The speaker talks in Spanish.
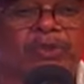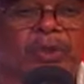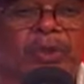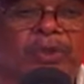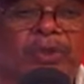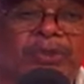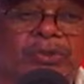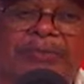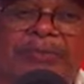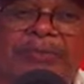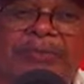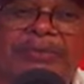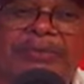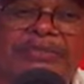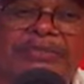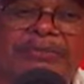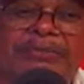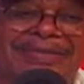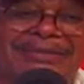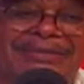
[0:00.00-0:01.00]
nosotros una
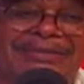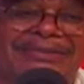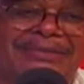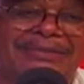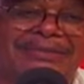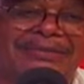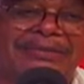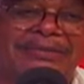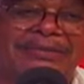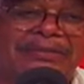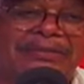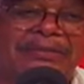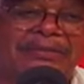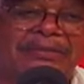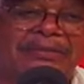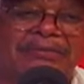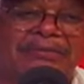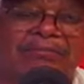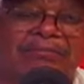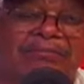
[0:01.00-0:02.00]
vez más.
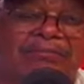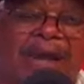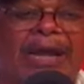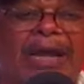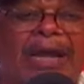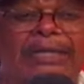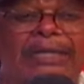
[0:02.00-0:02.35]
Bye